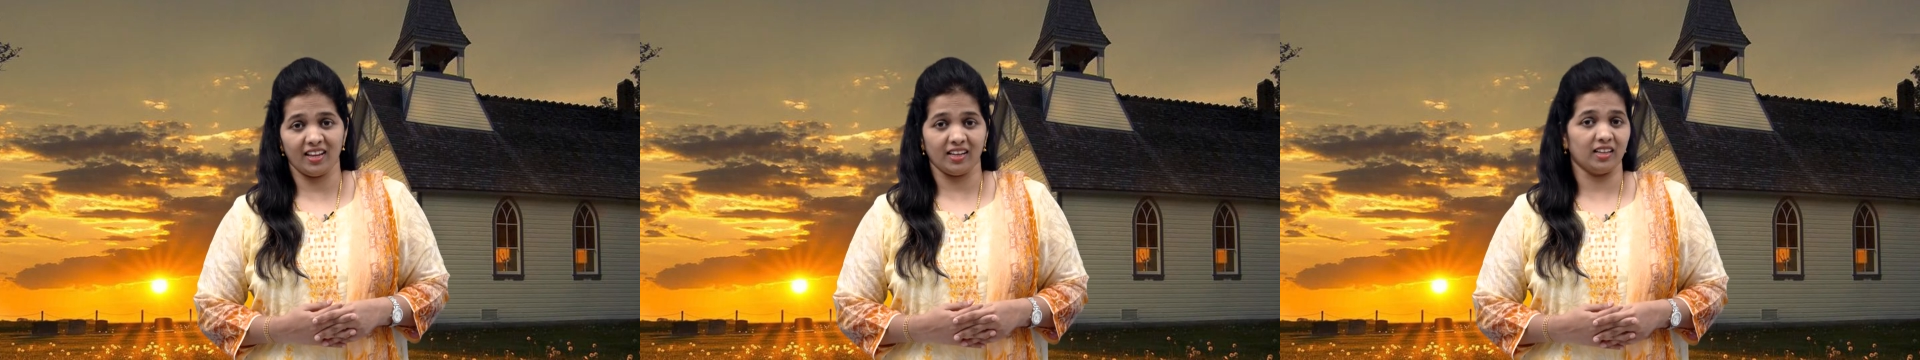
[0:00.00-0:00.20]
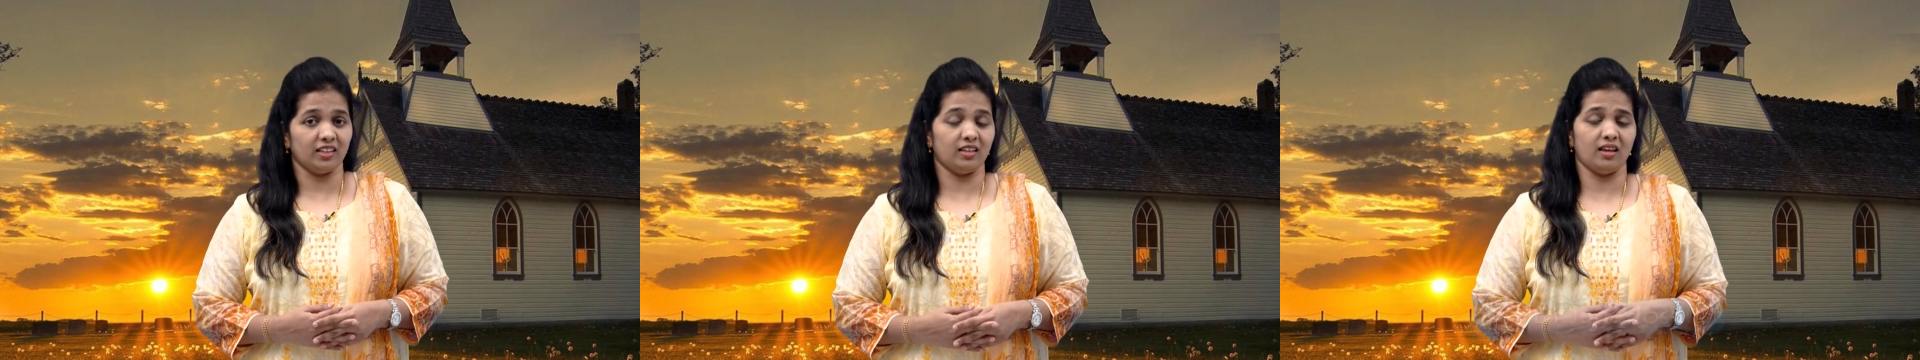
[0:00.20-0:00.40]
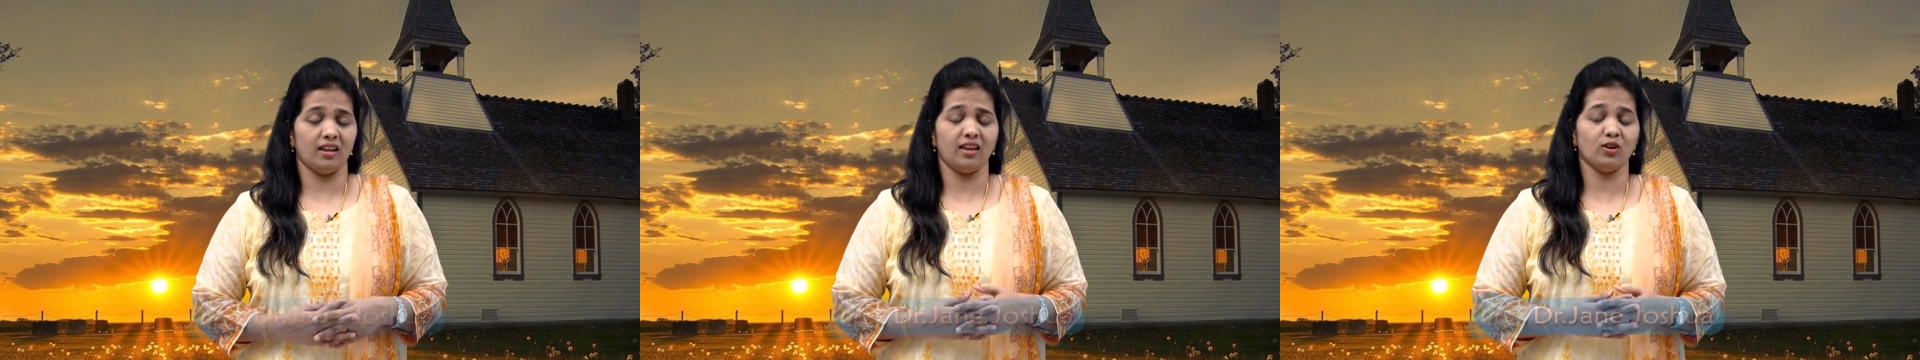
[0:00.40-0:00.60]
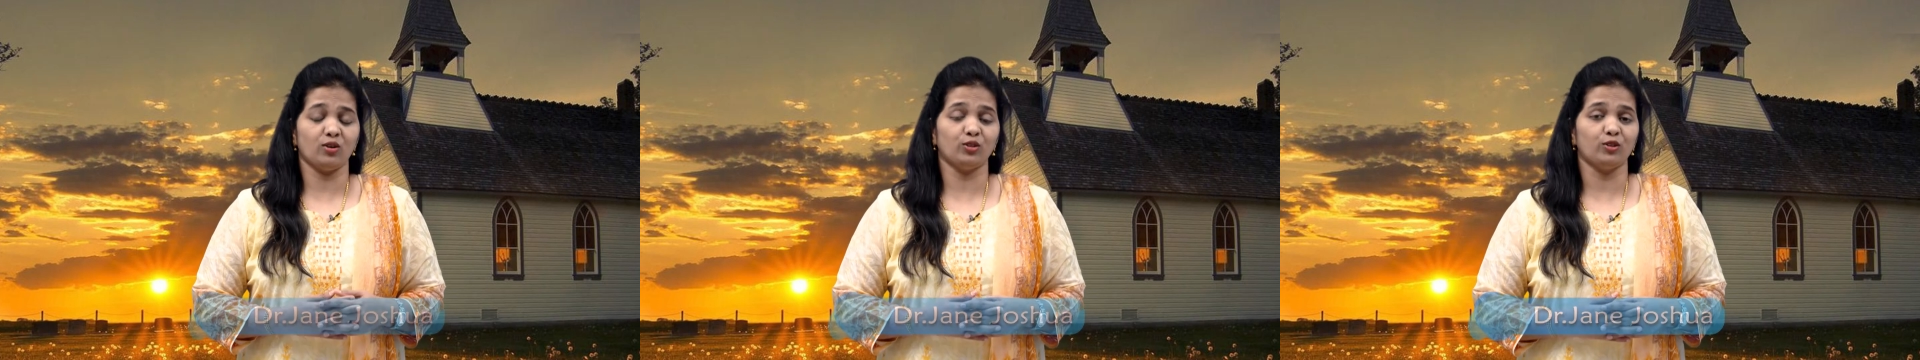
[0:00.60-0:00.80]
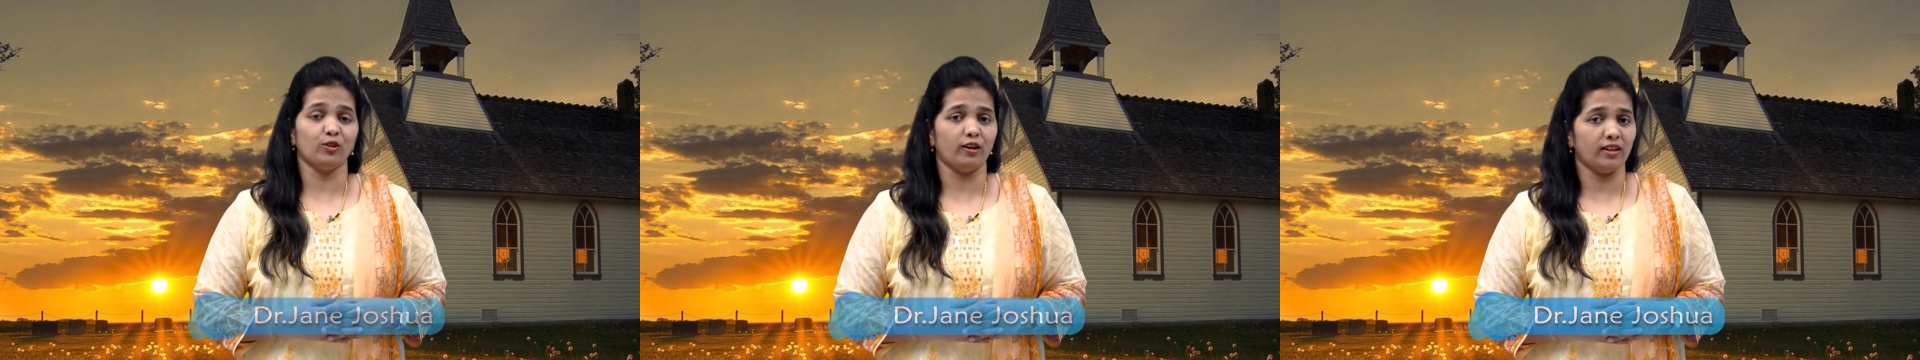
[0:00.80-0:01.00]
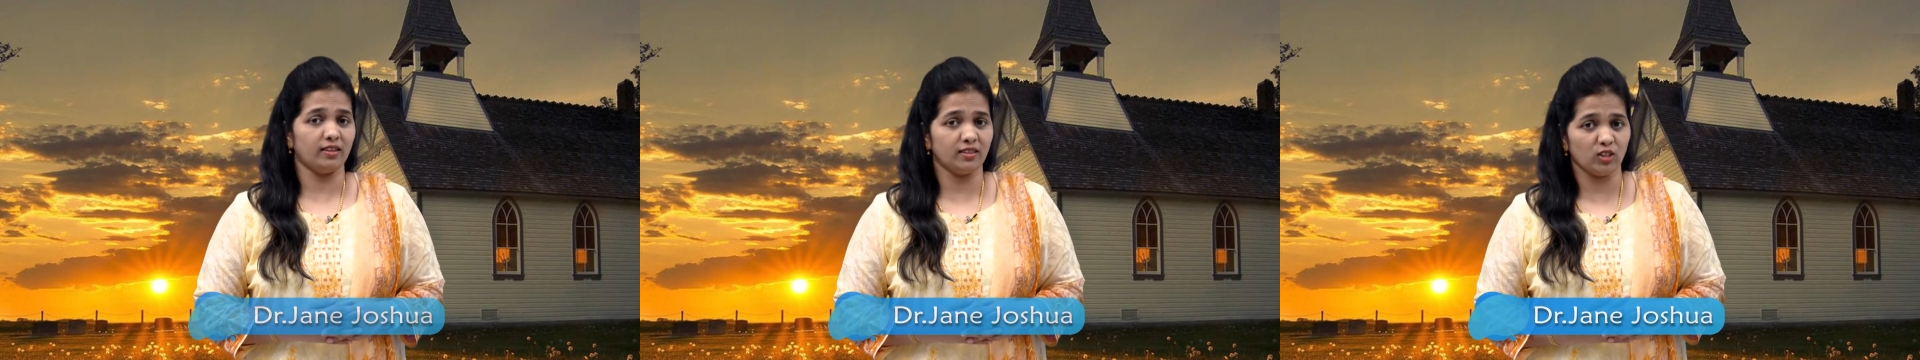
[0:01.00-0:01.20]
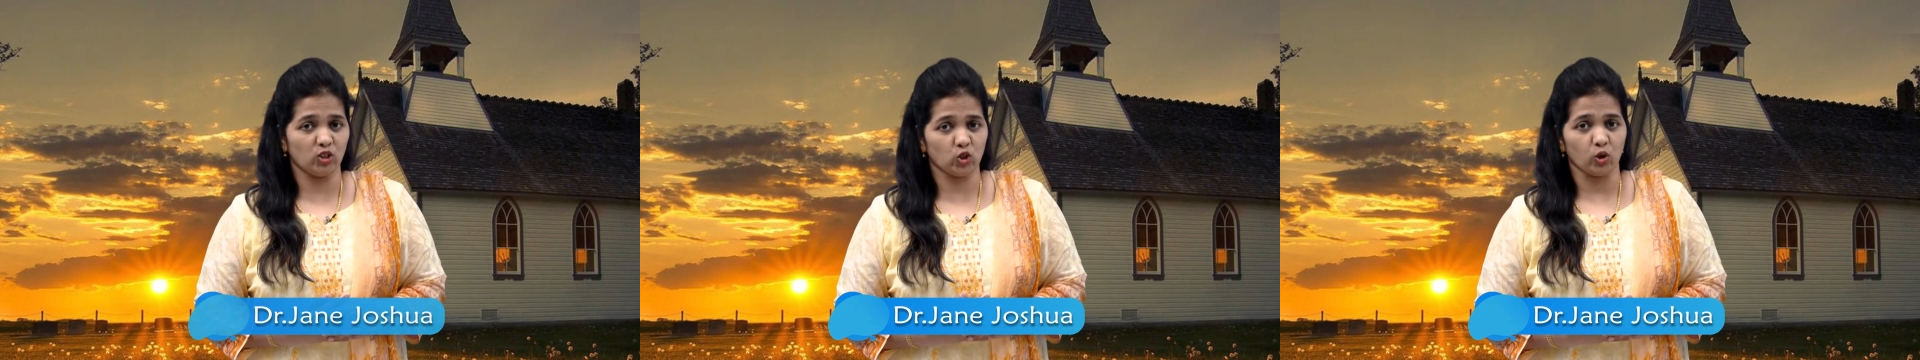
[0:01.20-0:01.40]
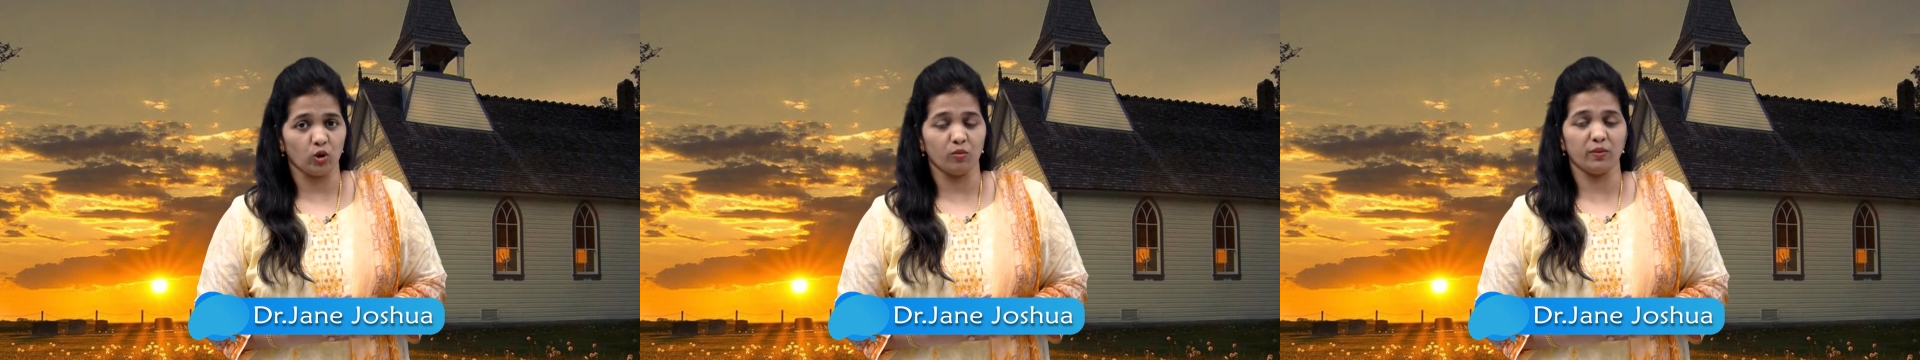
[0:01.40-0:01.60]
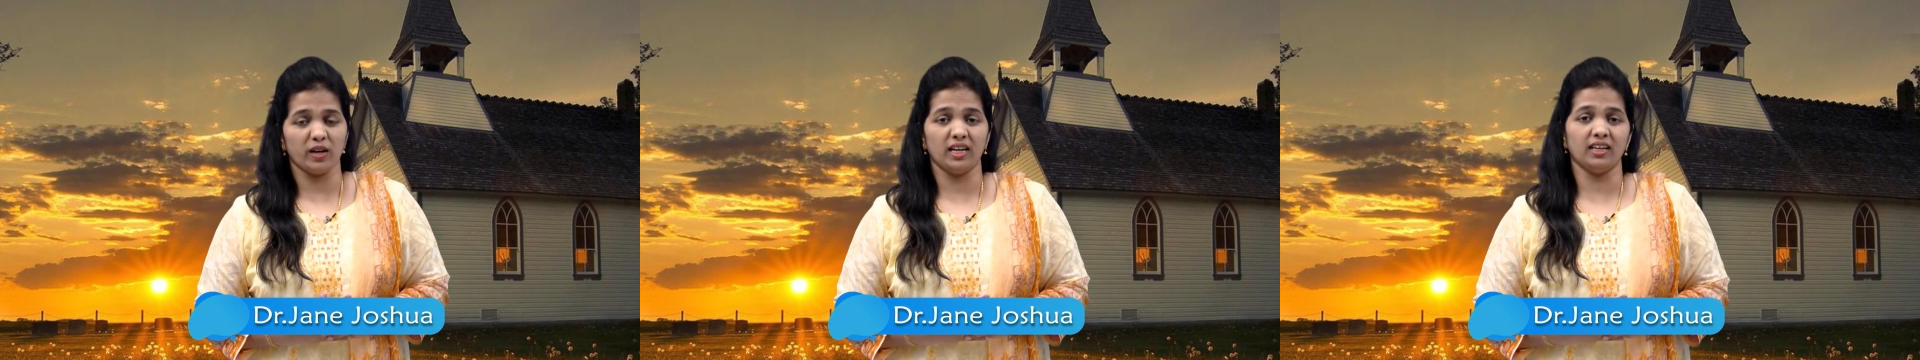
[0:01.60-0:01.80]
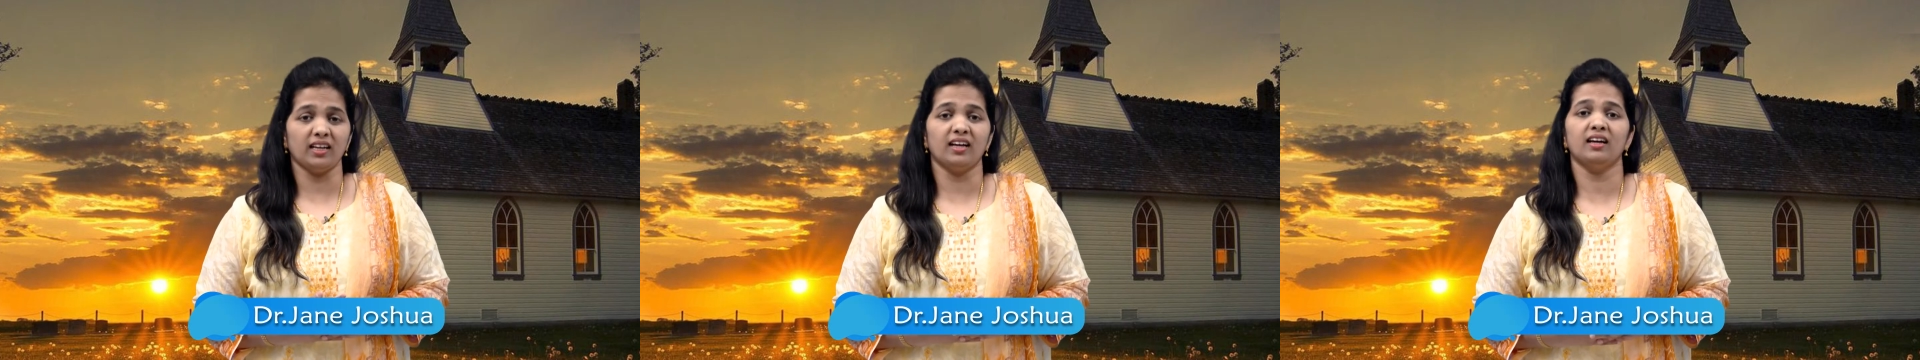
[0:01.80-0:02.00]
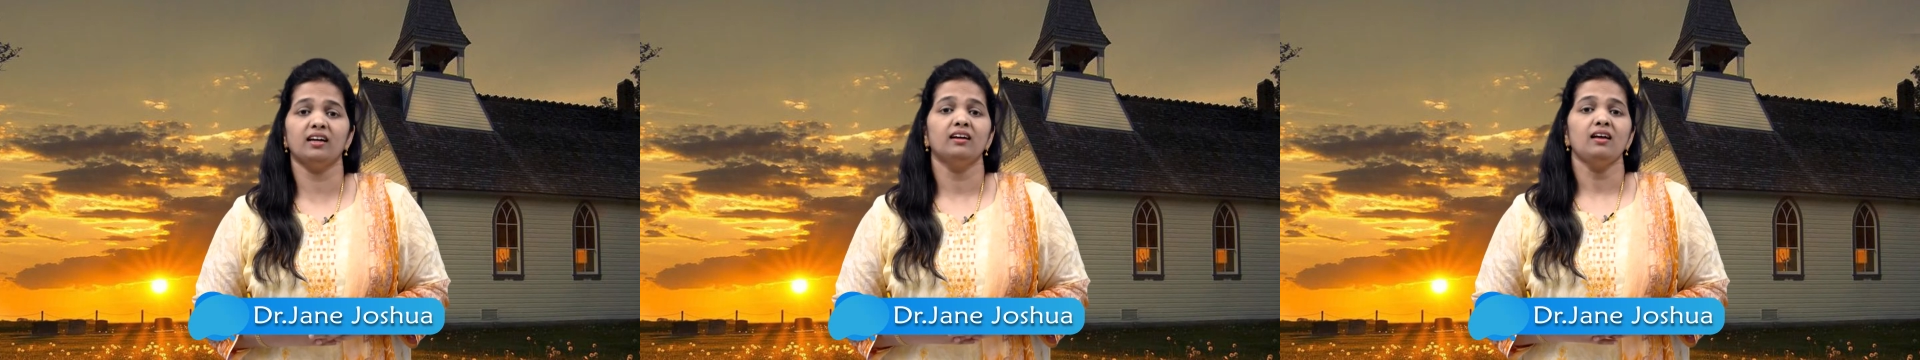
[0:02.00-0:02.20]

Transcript: எனக்கு தெரியும் தொடர்ந்து ஜோம் பண்ணுங்க